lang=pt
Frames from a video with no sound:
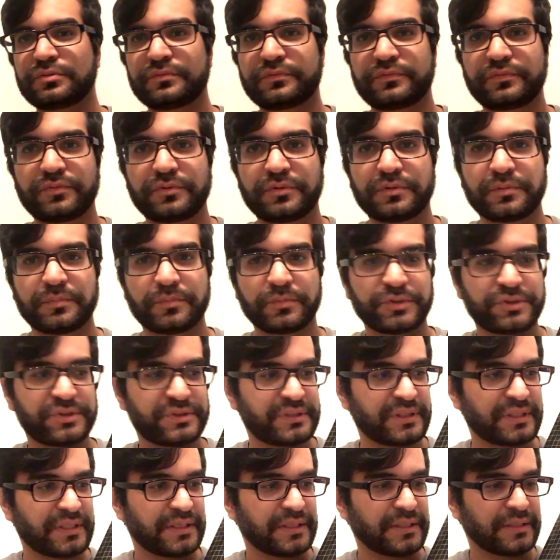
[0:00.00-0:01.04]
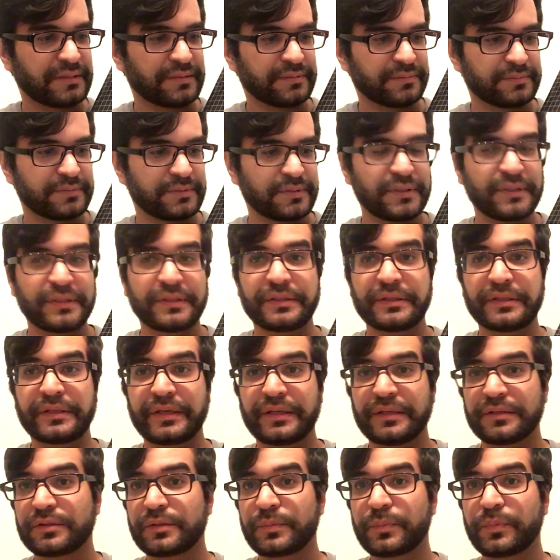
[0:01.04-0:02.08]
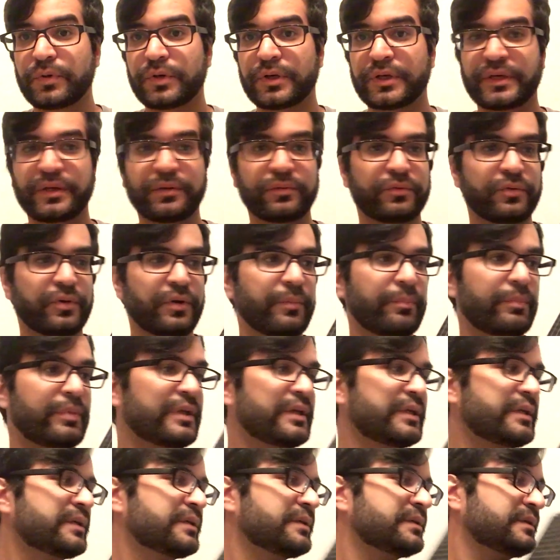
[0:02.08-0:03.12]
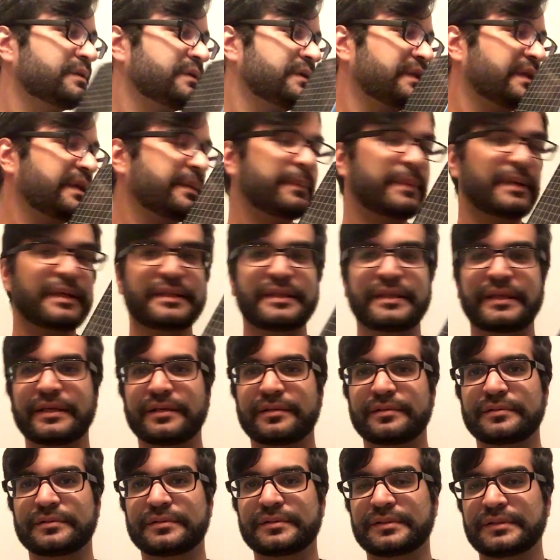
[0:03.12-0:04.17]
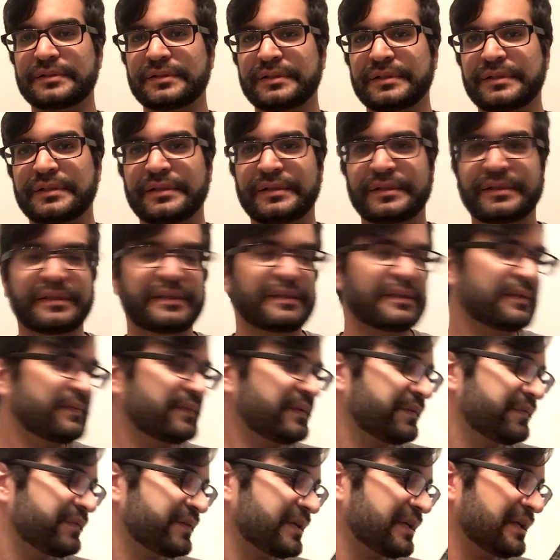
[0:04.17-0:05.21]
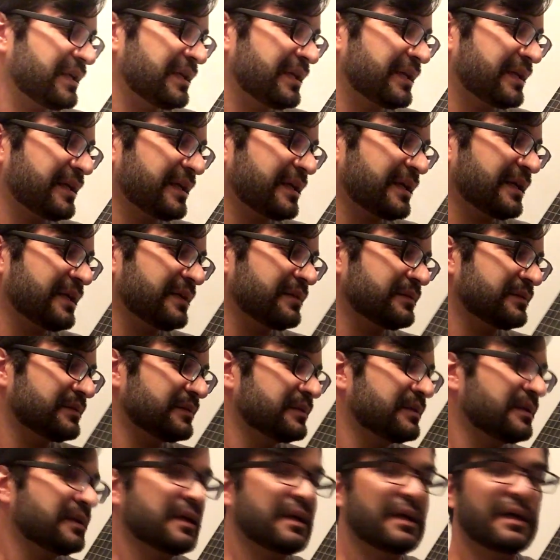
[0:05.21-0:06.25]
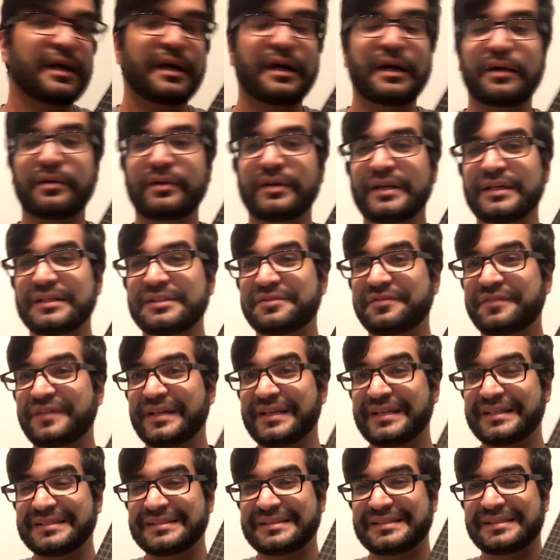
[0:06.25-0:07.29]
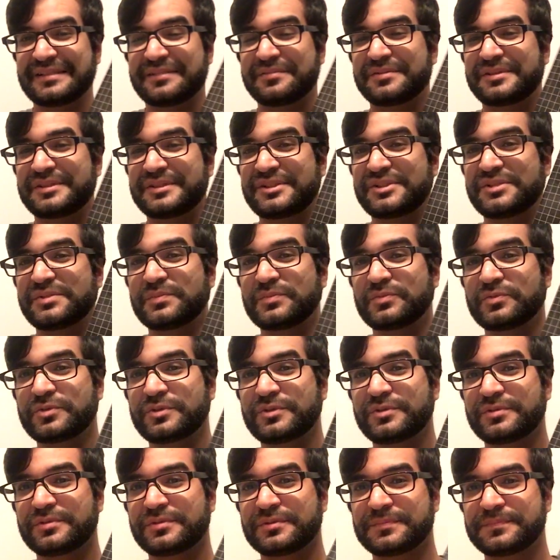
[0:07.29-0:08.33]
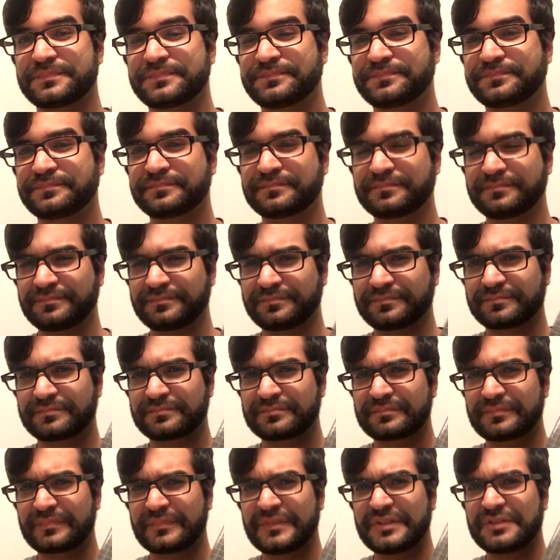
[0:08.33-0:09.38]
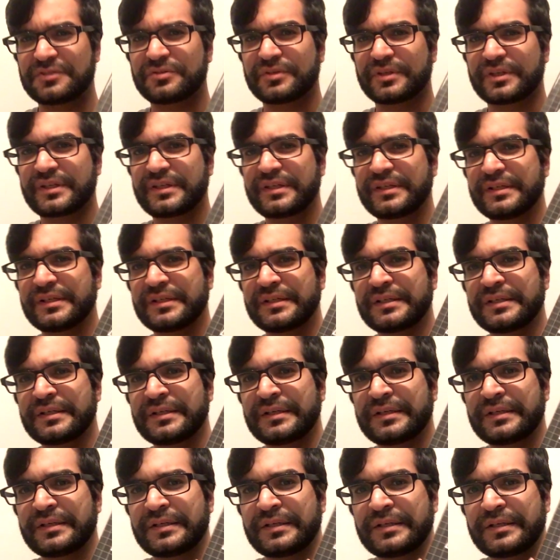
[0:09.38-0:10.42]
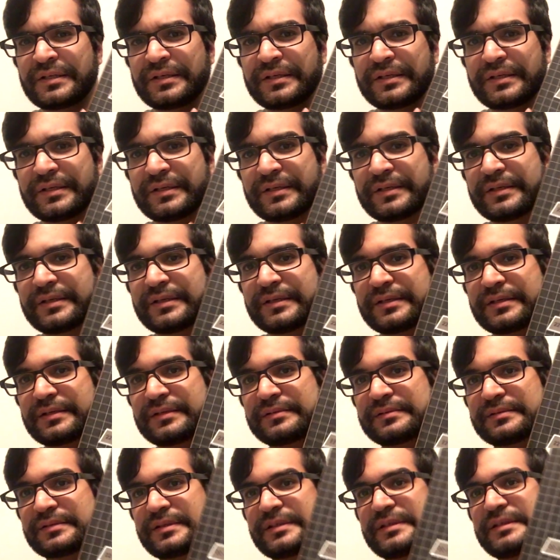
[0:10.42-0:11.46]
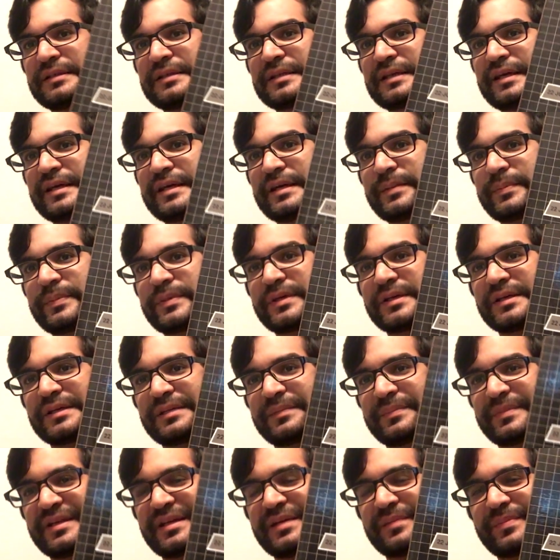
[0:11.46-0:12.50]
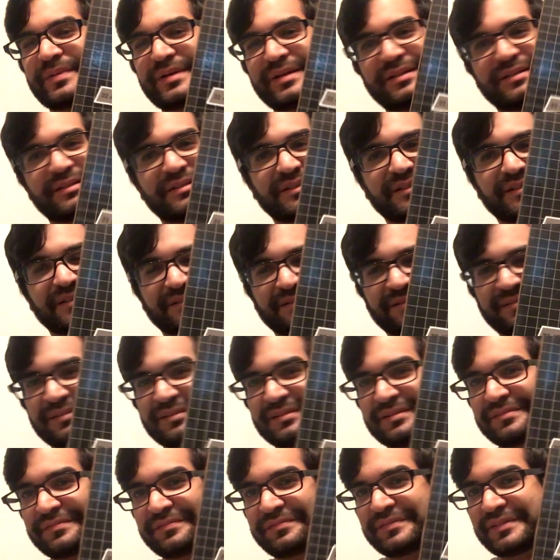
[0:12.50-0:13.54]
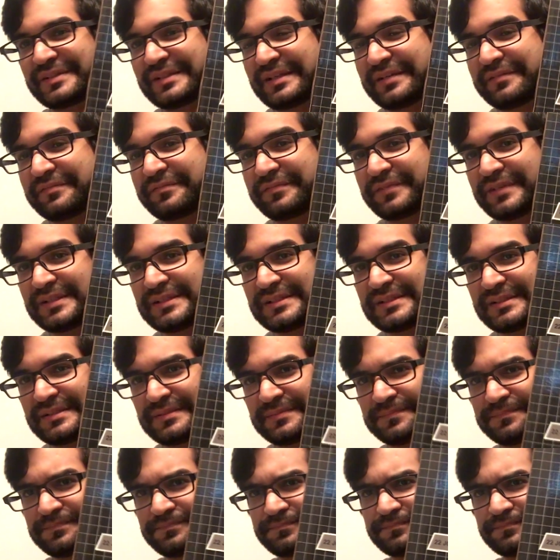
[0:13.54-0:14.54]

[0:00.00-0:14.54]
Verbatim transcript: não vou mostrar dentro porque eu não abri e nem pretendo. Ele vai ficar lacrado. A única diferença que eu senti muito nisso aqui é que na época, na minha época de enfim, na infância,